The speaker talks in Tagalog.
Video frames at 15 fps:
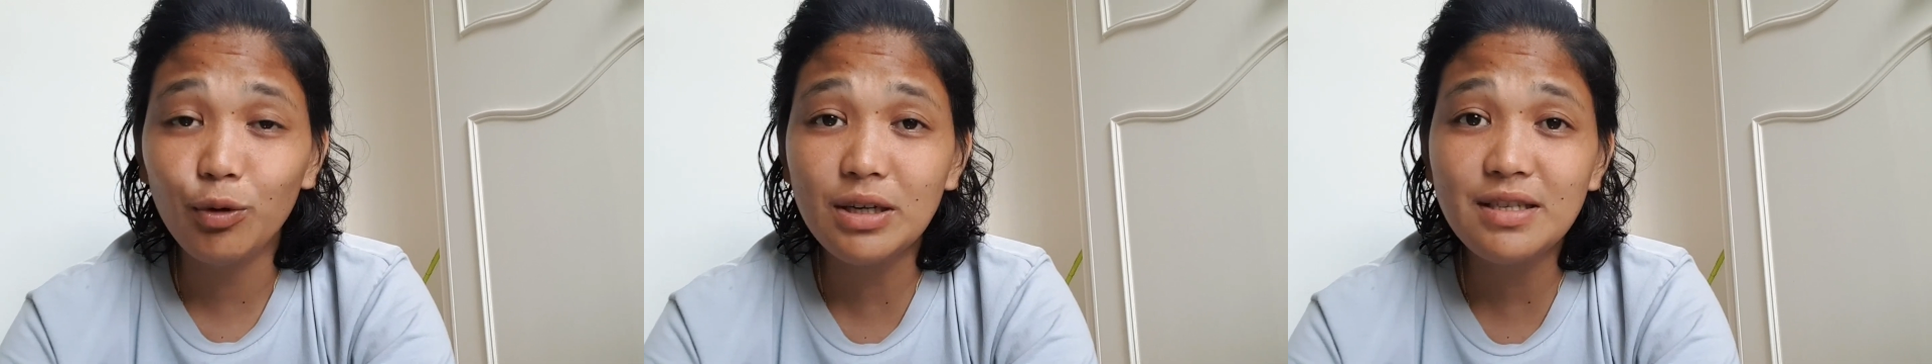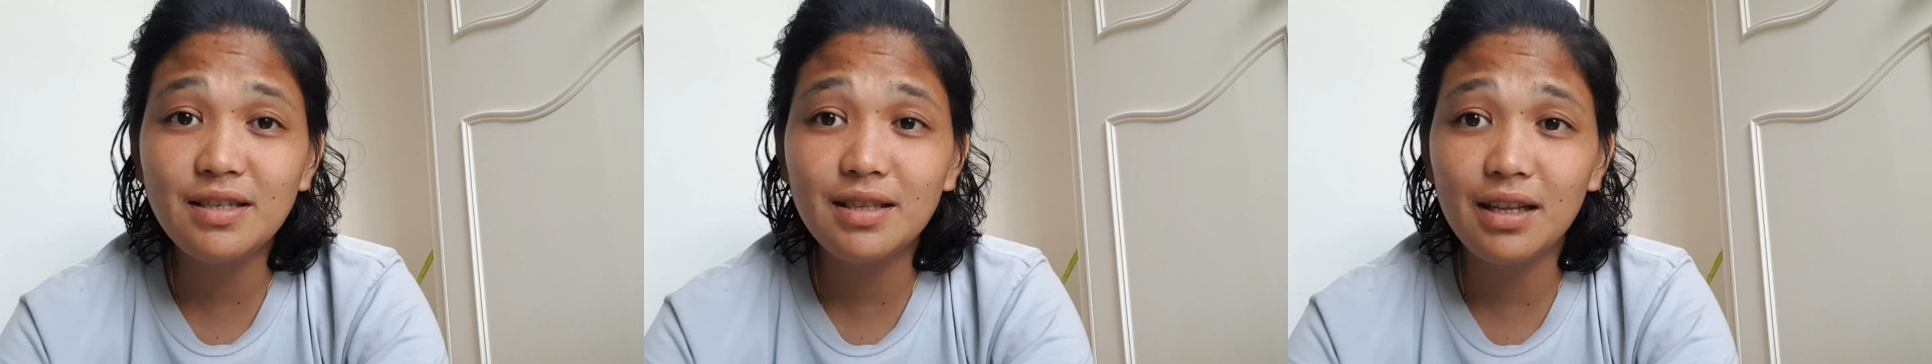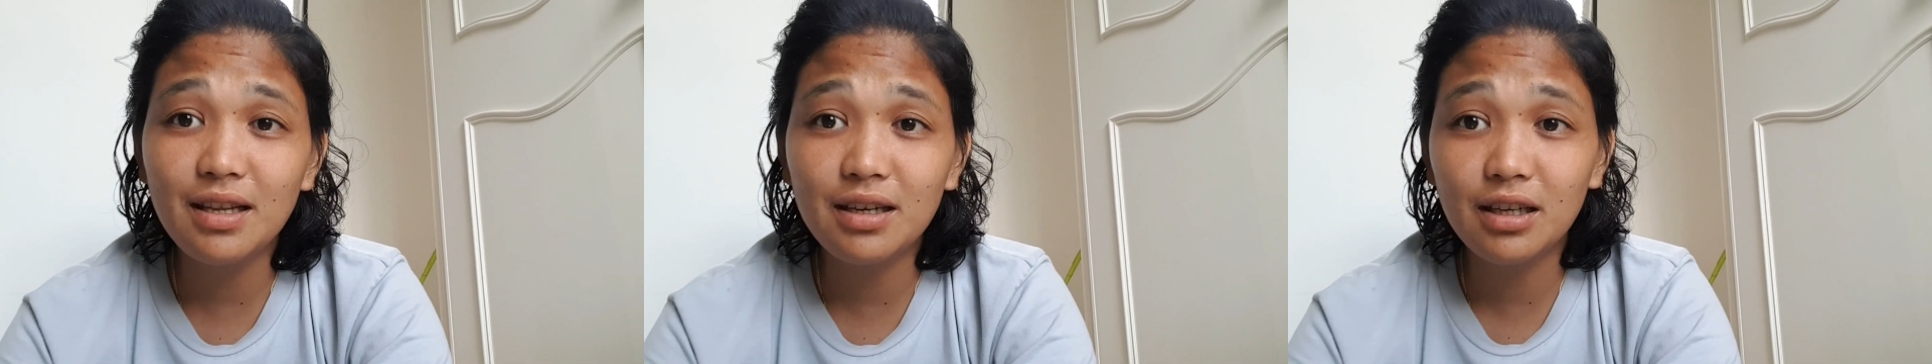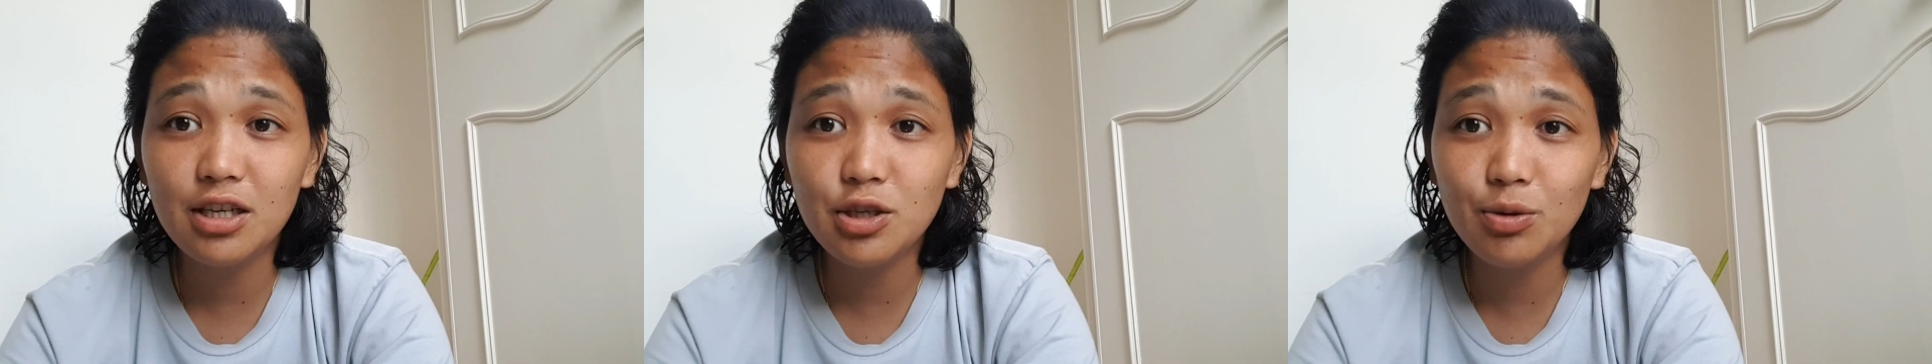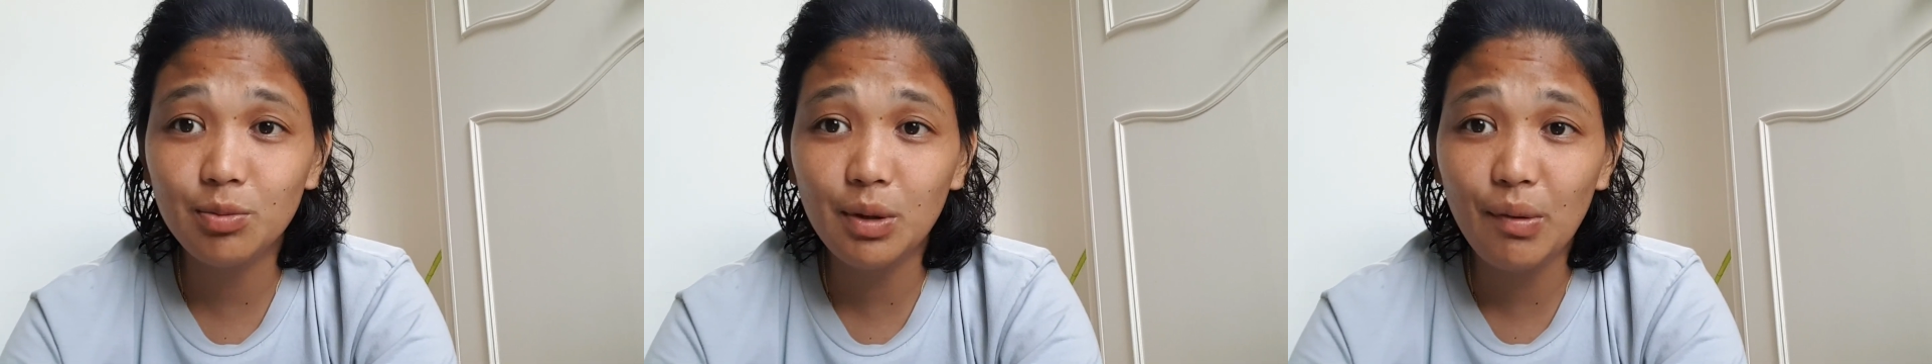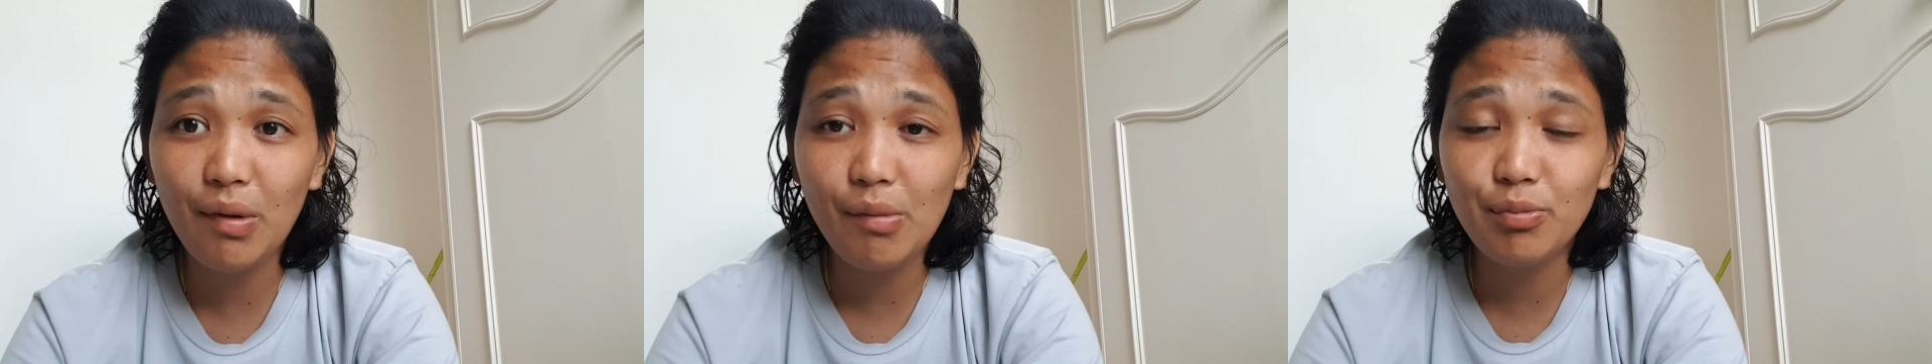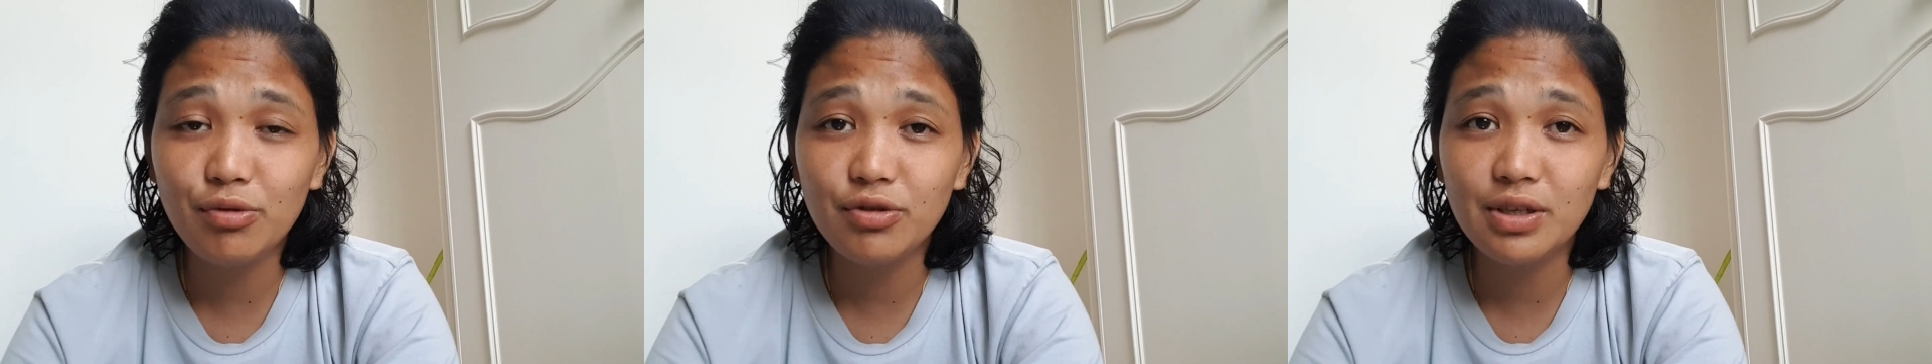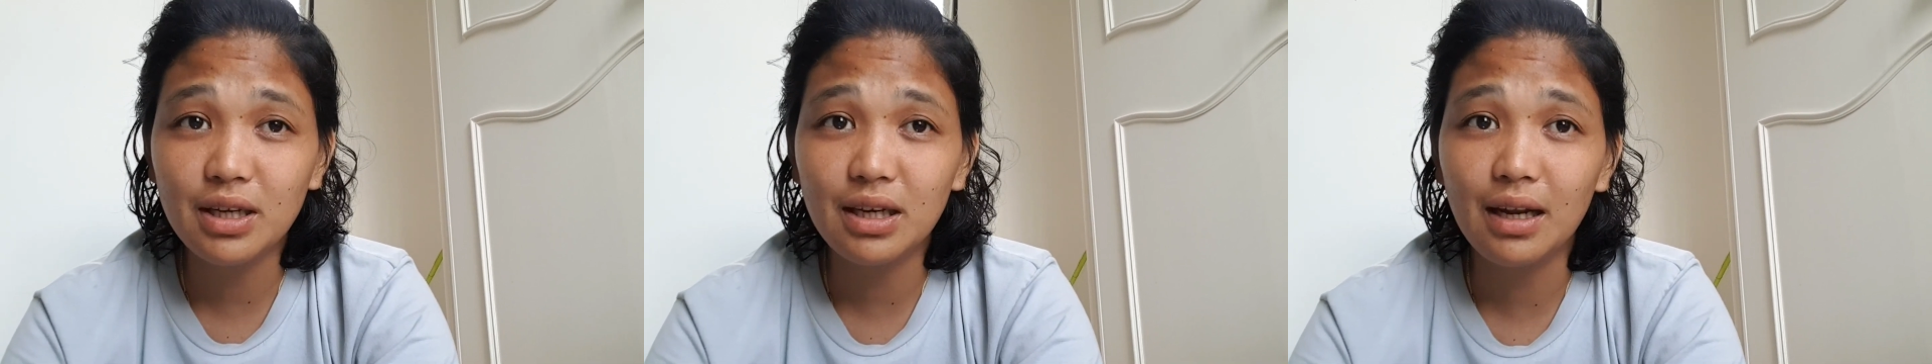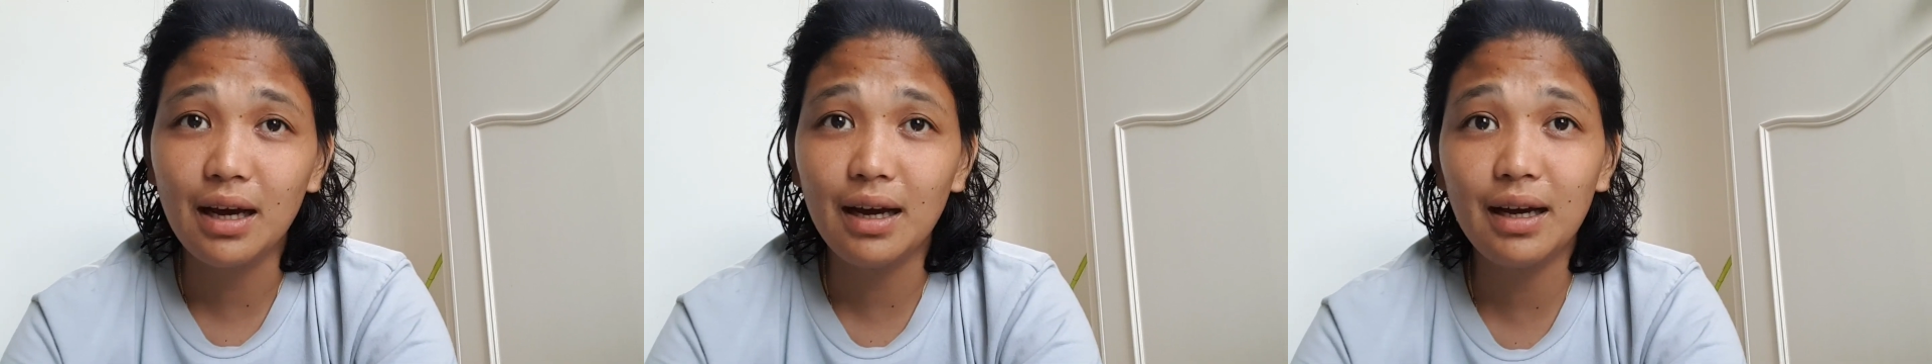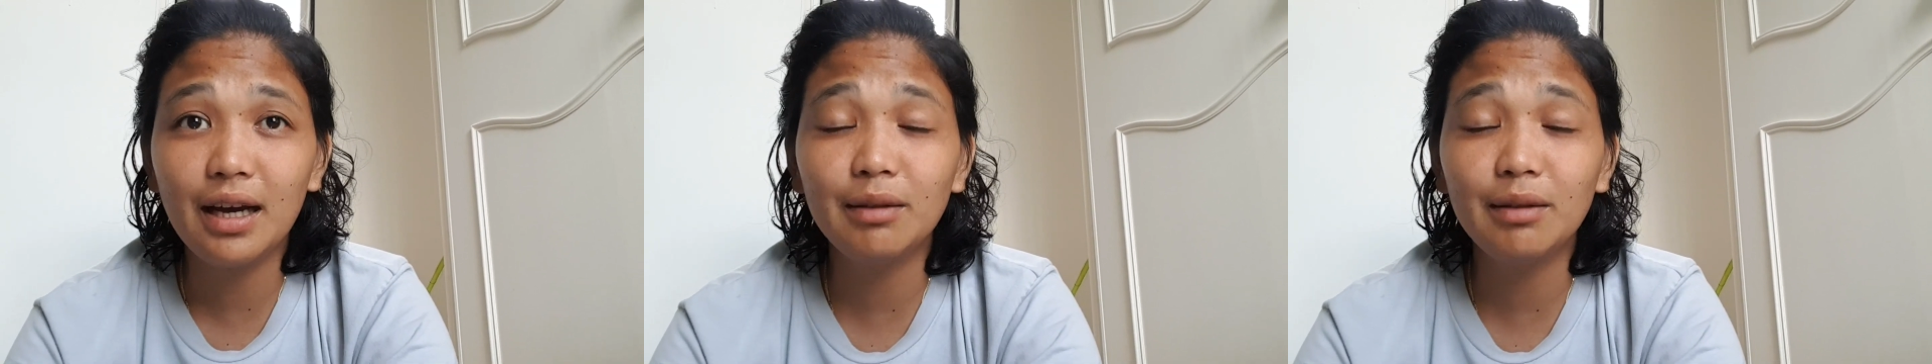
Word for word: Once na nag-resume naman po sila